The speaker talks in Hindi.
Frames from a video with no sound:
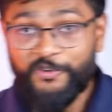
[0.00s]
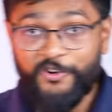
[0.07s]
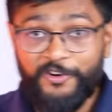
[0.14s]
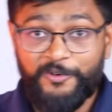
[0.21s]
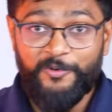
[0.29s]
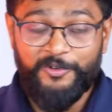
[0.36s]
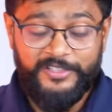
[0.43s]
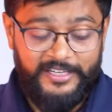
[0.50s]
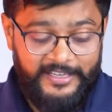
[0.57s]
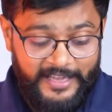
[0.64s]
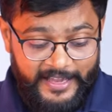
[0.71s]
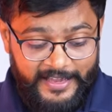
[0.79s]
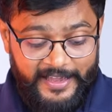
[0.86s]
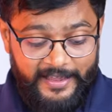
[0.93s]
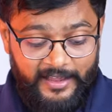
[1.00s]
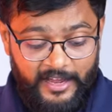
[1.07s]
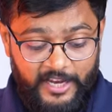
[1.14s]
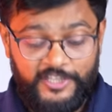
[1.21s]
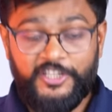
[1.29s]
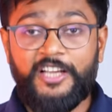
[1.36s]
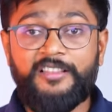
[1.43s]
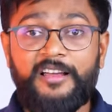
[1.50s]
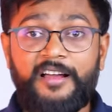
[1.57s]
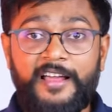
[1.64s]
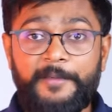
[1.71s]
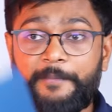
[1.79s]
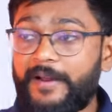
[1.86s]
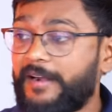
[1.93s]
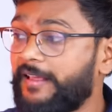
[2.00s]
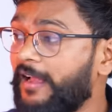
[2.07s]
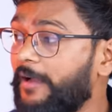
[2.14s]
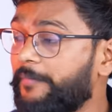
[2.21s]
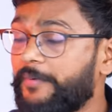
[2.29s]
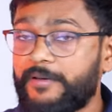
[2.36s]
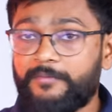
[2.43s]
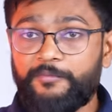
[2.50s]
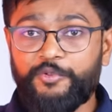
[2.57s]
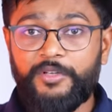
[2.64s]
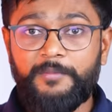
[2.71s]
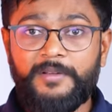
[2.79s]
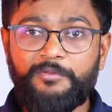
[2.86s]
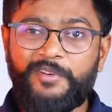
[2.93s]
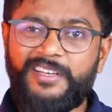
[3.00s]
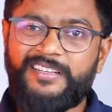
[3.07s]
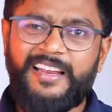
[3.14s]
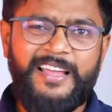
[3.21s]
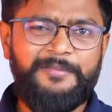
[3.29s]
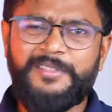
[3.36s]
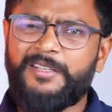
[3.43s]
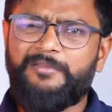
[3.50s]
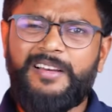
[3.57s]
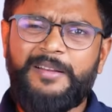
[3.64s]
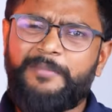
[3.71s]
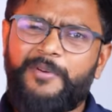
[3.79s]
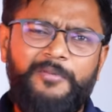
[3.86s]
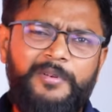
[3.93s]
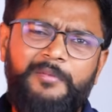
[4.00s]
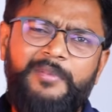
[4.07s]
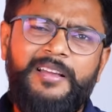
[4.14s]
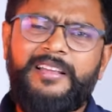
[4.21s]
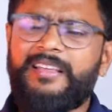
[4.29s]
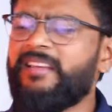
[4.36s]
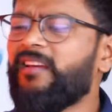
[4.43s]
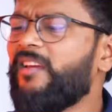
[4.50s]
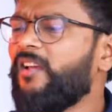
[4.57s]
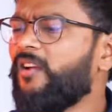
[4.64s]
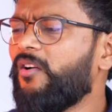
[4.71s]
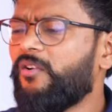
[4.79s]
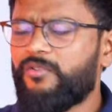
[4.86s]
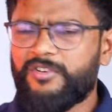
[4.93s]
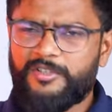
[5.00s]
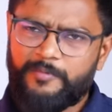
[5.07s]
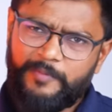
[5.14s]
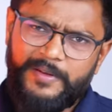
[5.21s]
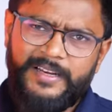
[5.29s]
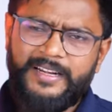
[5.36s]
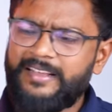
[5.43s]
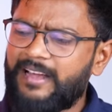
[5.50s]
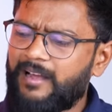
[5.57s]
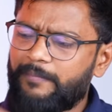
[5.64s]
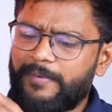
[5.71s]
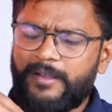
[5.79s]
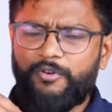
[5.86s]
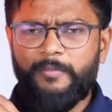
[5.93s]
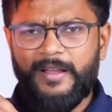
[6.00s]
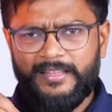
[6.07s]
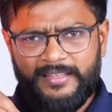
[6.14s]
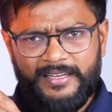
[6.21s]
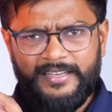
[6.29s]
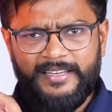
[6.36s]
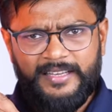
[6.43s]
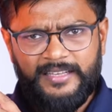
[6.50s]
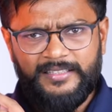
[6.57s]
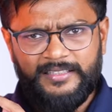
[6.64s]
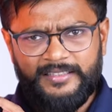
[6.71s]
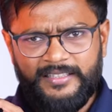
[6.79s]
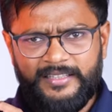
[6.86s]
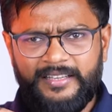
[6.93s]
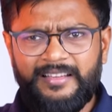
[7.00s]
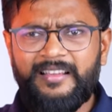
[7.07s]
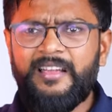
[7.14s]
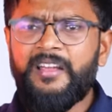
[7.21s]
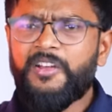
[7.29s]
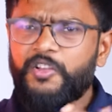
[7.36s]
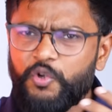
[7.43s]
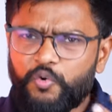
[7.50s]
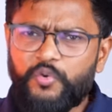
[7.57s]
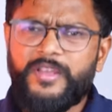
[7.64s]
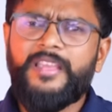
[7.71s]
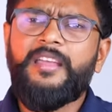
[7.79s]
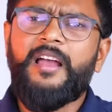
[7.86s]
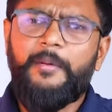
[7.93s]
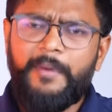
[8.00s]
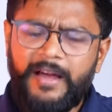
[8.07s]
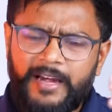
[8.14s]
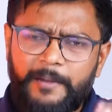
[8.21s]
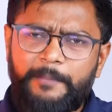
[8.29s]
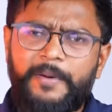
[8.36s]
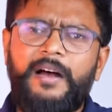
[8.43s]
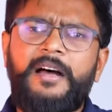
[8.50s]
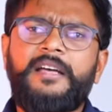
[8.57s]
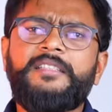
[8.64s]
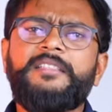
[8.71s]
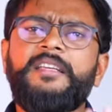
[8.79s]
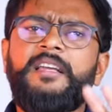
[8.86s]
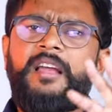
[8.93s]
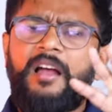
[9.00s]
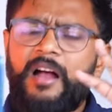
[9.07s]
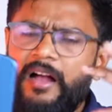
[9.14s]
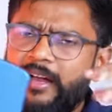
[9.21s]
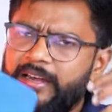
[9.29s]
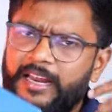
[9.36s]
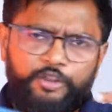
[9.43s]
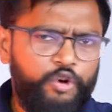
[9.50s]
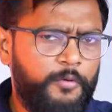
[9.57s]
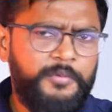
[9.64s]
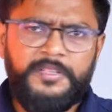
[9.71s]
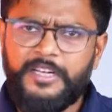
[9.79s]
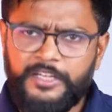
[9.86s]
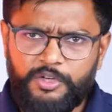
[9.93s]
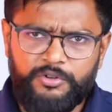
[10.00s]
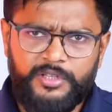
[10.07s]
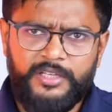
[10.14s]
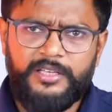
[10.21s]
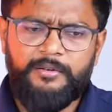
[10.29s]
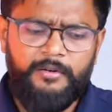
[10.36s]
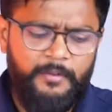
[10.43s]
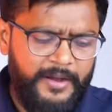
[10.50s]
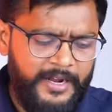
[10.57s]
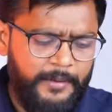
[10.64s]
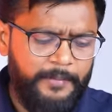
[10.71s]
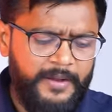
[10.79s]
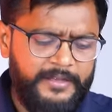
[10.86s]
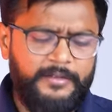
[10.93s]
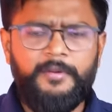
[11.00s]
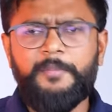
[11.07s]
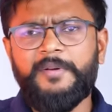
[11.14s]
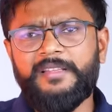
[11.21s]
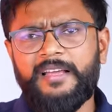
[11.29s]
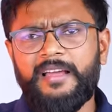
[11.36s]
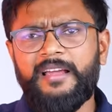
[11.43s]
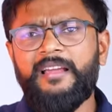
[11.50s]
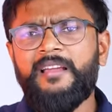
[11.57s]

so, कंक्लूजन यही है अच्छा था आईपैड यहाँ पर मुझे बस वही टाइप सी वाली प्रॉब्लम लगी और स्पीड यहाँ पे और बेहतर की जा सकती थी क्योंकि हमारे पास अगर या तो ऑप्शन नहीं होते जब हमारे पास हमें पता है